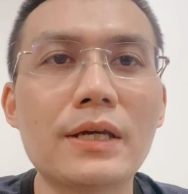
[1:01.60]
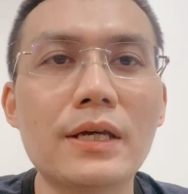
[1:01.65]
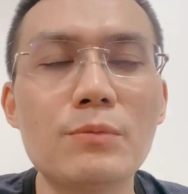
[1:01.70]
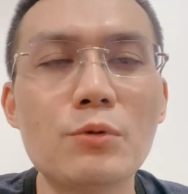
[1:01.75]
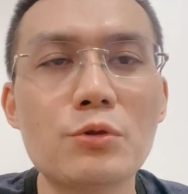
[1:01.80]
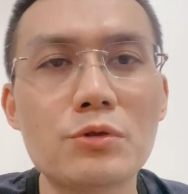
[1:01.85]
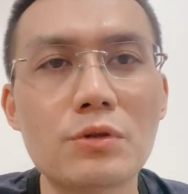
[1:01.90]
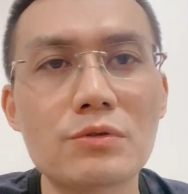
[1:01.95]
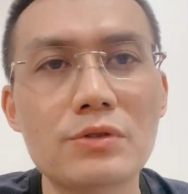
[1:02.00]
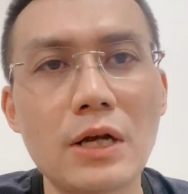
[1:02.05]

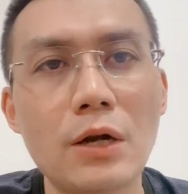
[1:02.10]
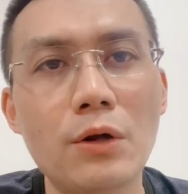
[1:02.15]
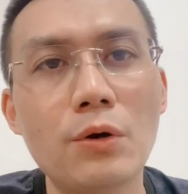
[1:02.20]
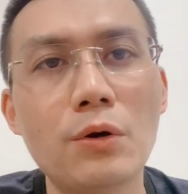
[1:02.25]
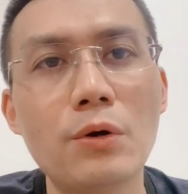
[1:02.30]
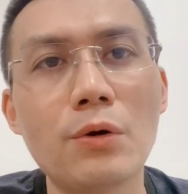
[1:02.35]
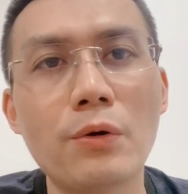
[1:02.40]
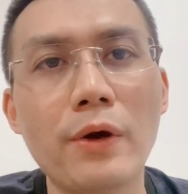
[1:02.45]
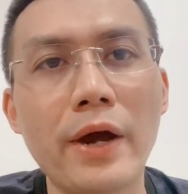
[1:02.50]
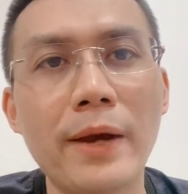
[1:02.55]
inbox trong
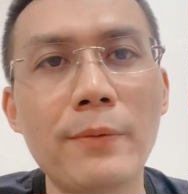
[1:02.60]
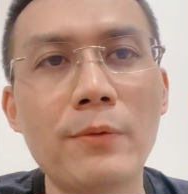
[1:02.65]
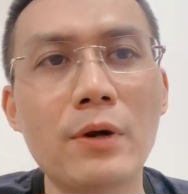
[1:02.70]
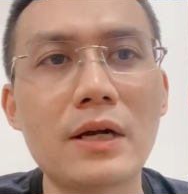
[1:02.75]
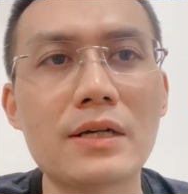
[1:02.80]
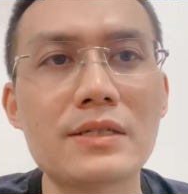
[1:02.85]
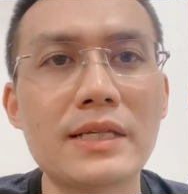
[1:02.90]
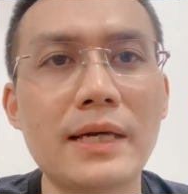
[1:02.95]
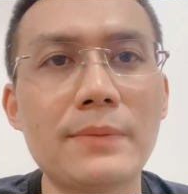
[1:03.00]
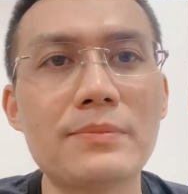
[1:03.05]
Zalo của em hoặc
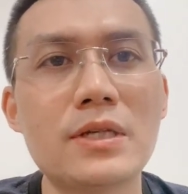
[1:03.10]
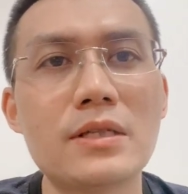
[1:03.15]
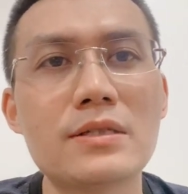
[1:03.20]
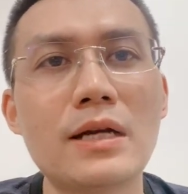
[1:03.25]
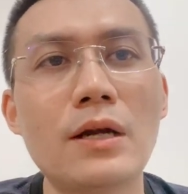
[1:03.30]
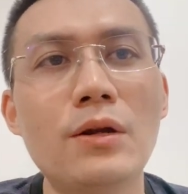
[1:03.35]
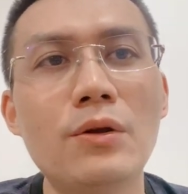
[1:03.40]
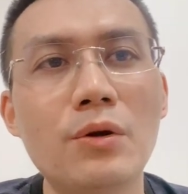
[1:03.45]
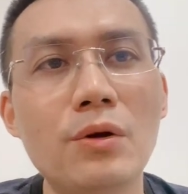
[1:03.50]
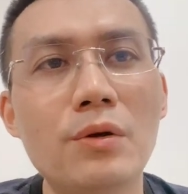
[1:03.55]
là xem trên
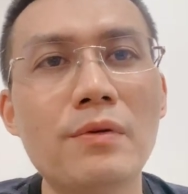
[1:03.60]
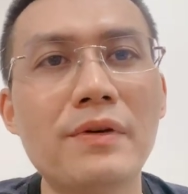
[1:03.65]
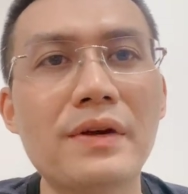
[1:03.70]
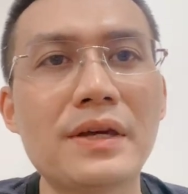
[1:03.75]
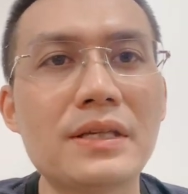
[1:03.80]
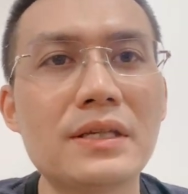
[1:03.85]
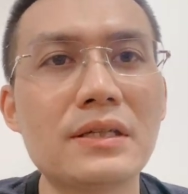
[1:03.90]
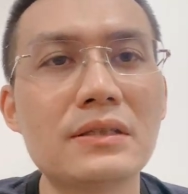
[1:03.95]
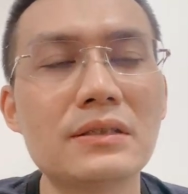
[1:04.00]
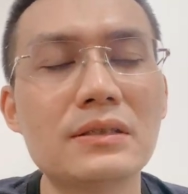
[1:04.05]
Zalo,
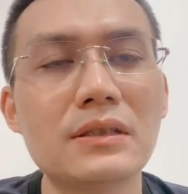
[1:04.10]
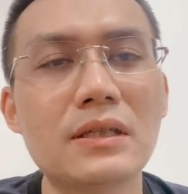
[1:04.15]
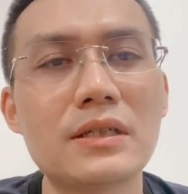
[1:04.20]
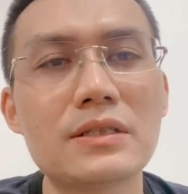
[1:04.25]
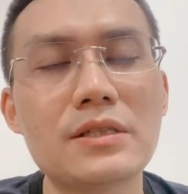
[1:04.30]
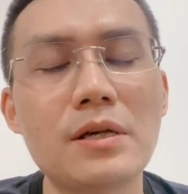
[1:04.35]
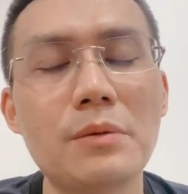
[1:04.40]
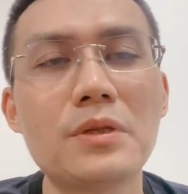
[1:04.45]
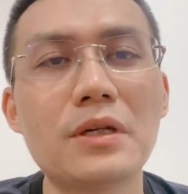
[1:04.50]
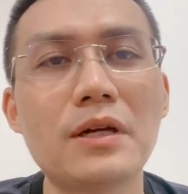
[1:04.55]
bởi
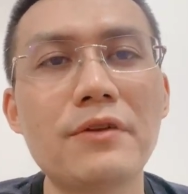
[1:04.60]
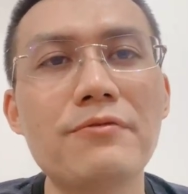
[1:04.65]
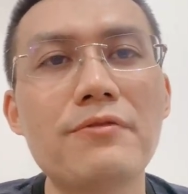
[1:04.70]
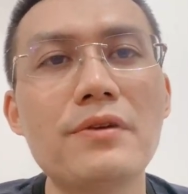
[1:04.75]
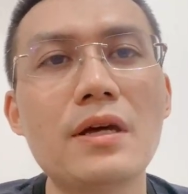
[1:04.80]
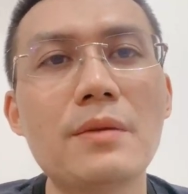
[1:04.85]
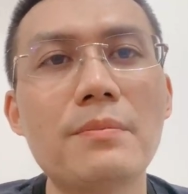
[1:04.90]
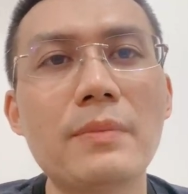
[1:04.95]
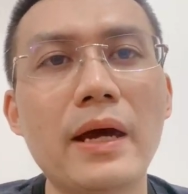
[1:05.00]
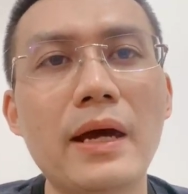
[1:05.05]
trong những cái
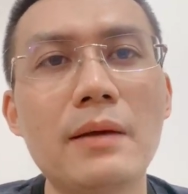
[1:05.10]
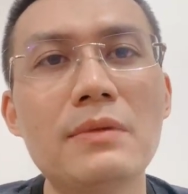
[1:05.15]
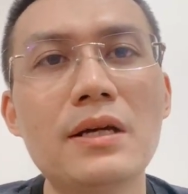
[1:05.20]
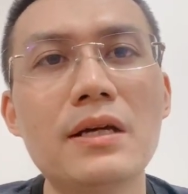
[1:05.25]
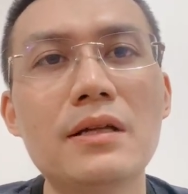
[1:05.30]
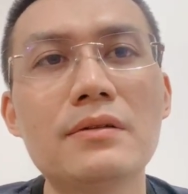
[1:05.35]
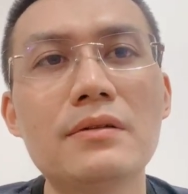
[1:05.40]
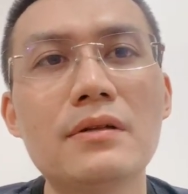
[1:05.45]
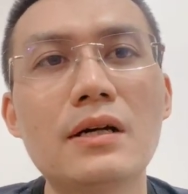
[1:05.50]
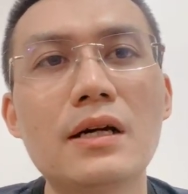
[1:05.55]
phiên mà em
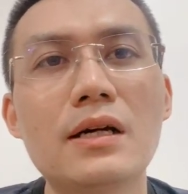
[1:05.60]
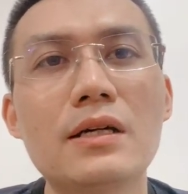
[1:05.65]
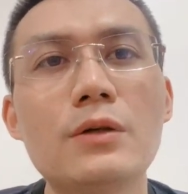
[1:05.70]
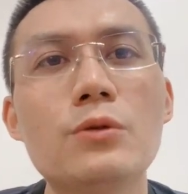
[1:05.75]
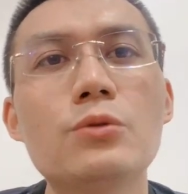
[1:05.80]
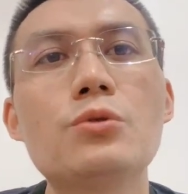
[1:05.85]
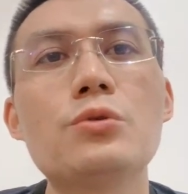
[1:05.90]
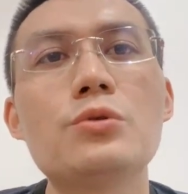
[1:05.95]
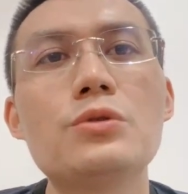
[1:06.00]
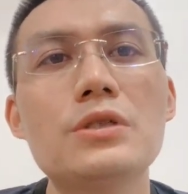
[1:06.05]
lên
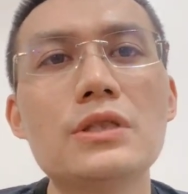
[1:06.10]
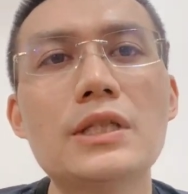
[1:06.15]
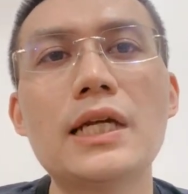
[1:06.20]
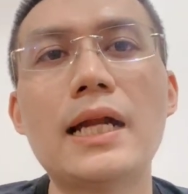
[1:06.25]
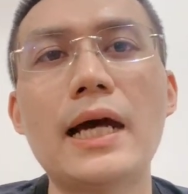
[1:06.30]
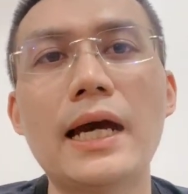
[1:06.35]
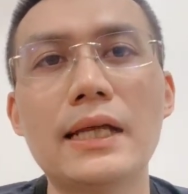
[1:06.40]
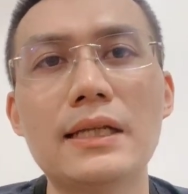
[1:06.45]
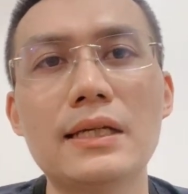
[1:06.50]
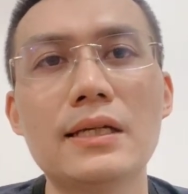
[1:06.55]
YouTube như thế
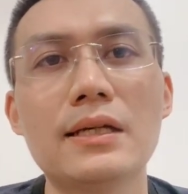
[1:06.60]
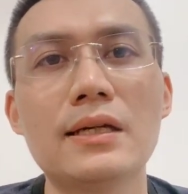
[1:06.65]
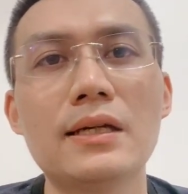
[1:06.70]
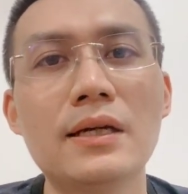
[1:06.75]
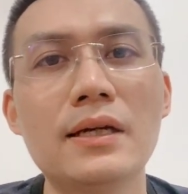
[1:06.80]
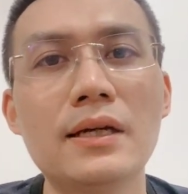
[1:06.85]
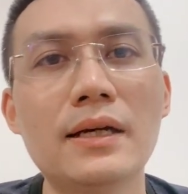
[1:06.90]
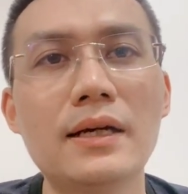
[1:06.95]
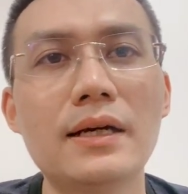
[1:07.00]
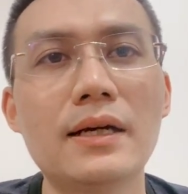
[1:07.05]
này thì
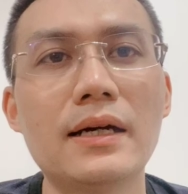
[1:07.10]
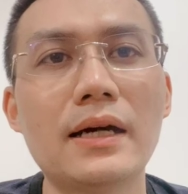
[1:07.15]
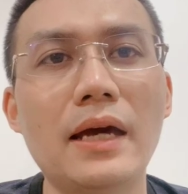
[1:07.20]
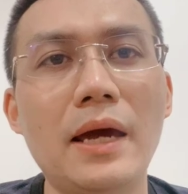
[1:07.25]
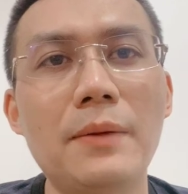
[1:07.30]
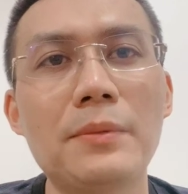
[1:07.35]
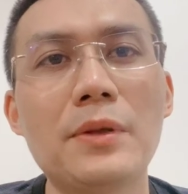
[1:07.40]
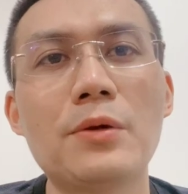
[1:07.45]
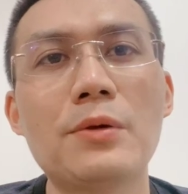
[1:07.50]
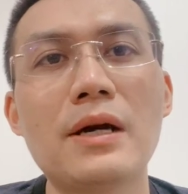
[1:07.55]

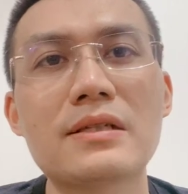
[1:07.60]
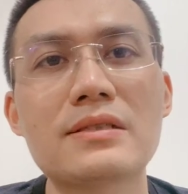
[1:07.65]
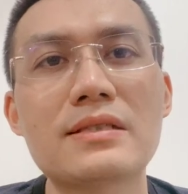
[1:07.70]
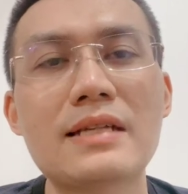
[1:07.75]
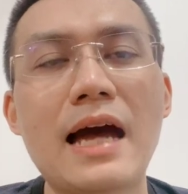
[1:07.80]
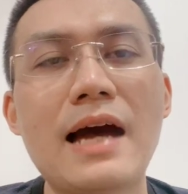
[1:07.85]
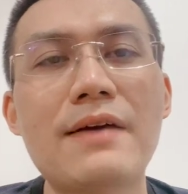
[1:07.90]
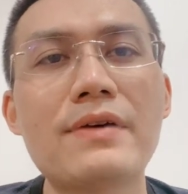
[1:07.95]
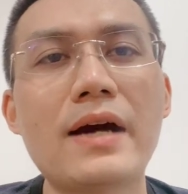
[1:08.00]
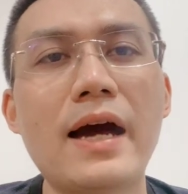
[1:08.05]
em đều đăng
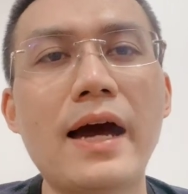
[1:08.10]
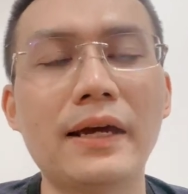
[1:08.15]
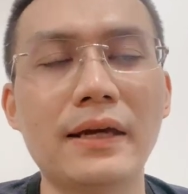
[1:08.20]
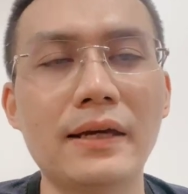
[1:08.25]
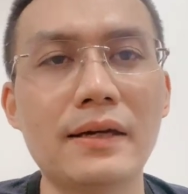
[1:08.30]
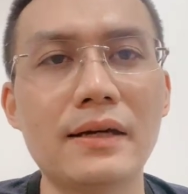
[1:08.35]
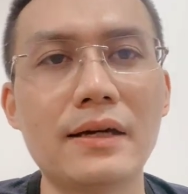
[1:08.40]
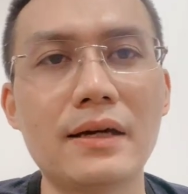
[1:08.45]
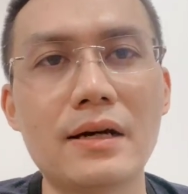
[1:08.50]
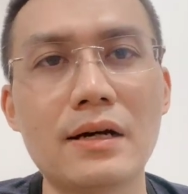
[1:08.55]
giá và ảnh
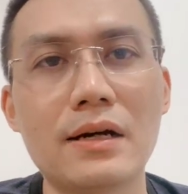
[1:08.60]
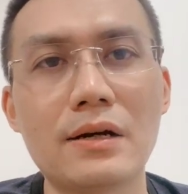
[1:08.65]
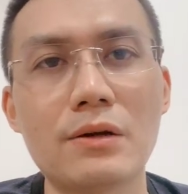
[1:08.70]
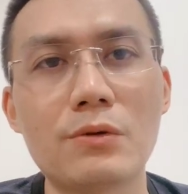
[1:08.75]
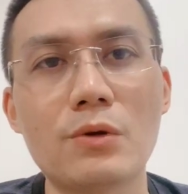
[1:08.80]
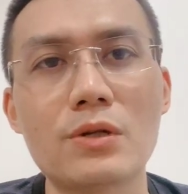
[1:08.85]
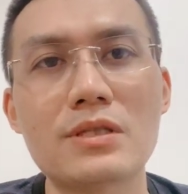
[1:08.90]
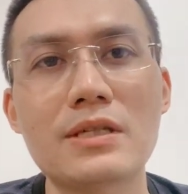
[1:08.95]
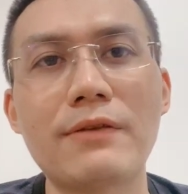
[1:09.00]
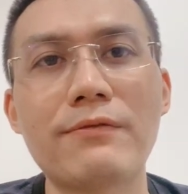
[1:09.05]

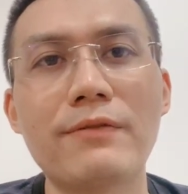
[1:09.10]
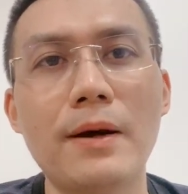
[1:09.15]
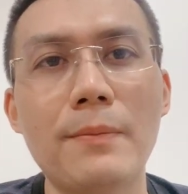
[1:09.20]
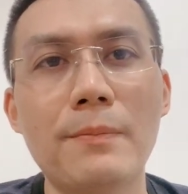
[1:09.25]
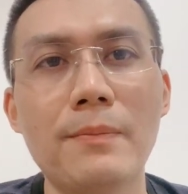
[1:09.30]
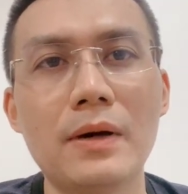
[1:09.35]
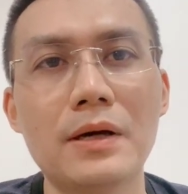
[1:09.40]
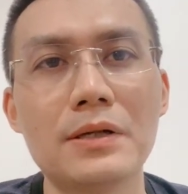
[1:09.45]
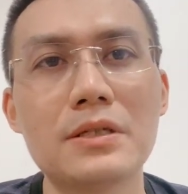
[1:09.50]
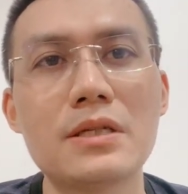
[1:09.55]
của sản phẩm
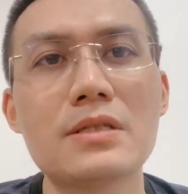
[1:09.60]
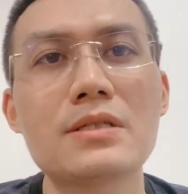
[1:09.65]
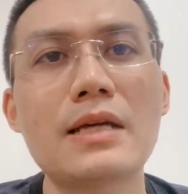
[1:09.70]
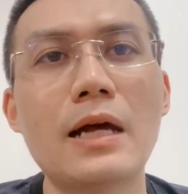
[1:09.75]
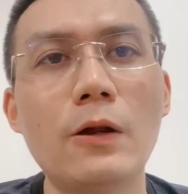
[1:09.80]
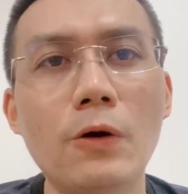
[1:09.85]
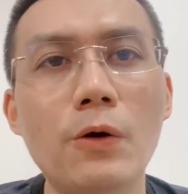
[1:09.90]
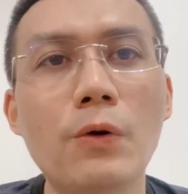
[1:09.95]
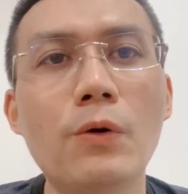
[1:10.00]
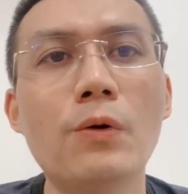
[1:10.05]
ở trên
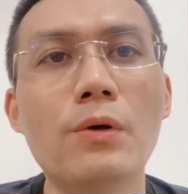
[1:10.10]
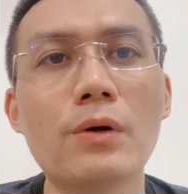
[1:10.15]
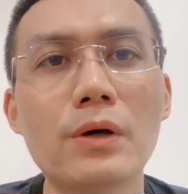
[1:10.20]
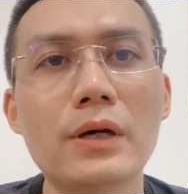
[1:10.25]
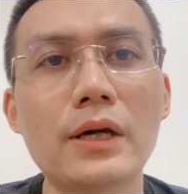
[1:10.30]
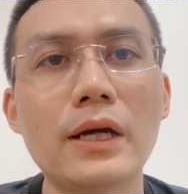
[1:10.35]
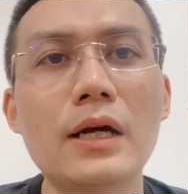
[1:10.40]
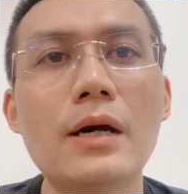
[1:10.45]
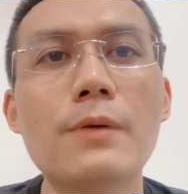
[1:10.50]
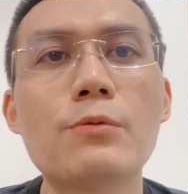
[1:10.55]
Zalo
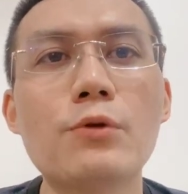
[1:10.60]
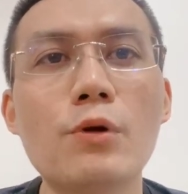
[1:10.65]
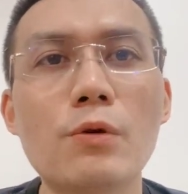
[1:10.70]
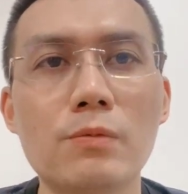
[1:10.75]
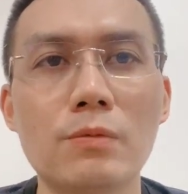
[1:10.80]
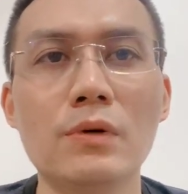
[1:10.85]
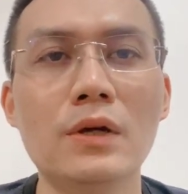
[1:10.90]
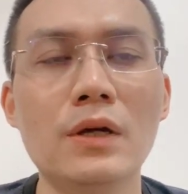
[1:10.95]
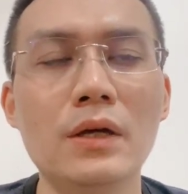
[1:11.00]
kết hợp cùng.